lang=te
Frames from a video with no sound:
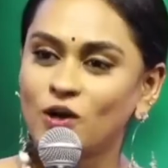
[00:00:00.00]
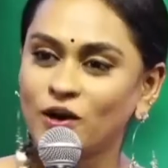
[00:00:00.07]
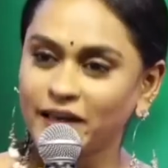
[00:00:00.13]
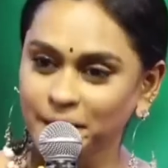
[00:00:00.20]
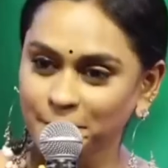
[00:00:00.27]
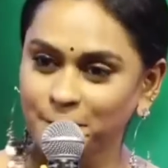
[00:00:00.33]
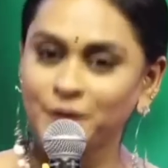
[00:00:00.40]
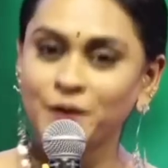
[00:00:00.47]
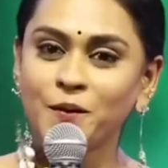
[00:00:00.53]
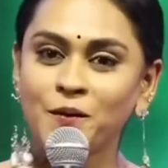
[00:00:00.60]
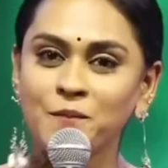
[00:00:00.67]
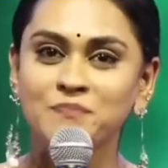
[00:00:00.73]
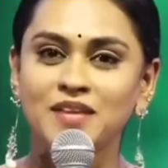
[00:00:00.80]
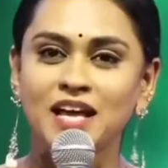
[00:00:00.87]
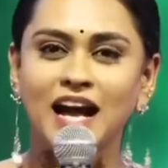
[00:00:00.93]
సో ఇప్పుడు
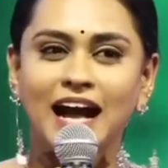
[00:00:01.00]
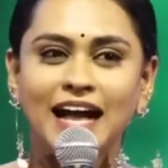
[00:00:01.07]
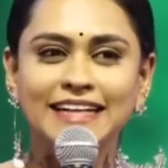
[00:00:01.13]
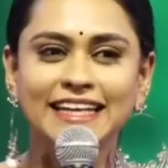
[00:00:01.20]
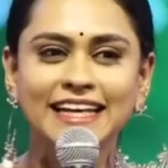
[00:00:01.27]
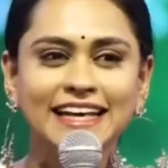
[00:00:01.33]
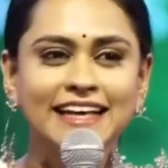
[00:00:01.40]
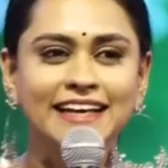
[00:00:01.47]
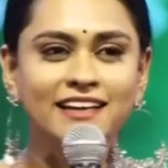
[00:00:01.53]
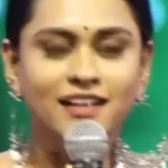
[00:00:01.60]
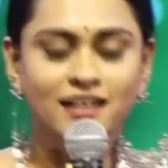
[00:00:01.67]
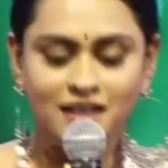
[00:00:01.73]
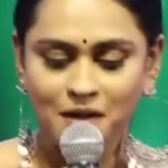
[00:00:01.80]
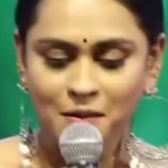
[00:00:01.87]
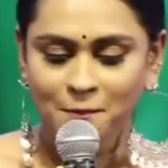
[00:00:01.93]
అంటే
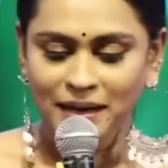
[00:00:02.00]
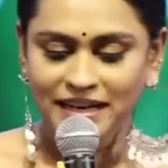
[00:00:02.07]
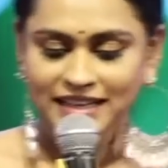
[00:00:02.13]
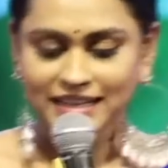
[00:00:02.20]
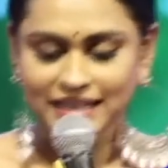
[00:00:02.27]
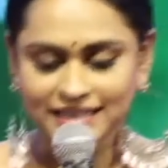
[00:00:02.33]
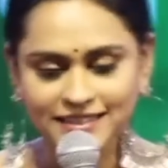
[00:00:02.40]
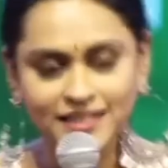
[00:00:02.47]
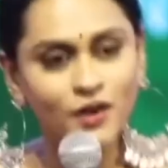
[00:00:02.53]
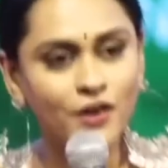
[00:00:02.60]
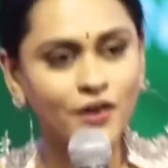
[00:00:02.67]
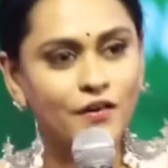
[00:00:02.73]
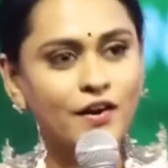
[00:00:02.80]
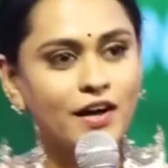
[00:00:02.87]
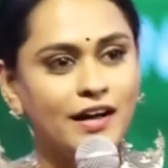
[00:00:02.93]
మన గడ్డ
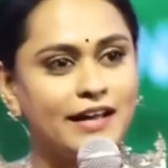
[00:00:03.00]
యొక్క